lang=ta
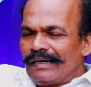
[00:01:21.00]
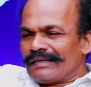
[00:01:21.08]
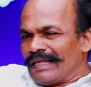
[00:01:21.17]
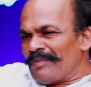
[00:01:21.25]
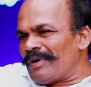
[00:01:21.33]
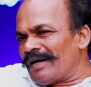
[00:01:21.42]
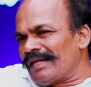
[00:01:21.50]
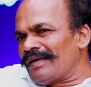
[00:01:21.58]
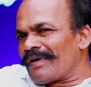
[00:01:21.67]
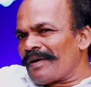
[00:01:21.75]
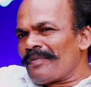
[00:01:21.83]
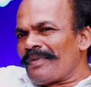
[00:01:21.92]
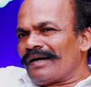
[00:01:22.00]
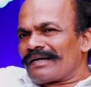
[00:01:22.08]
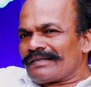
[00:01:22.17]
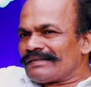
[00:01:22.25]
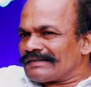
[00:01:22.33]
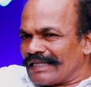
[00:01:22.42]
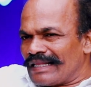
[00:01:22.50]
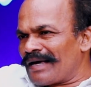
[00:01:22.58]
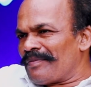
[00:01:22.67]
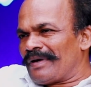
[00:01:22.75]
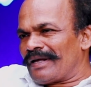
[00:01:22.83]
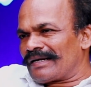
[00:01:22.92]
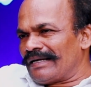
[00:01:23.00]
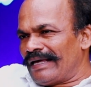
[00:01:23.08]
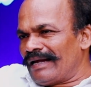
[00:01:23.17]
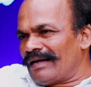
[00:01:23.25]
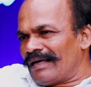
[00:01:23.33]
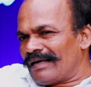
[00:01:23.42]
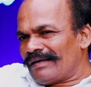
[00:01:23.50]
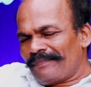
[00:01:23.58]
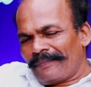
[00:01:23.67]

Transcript: இல்ல தீபாவளிக்கு வருமான்றது சந்தேகமா இருக்கு ஏன்னா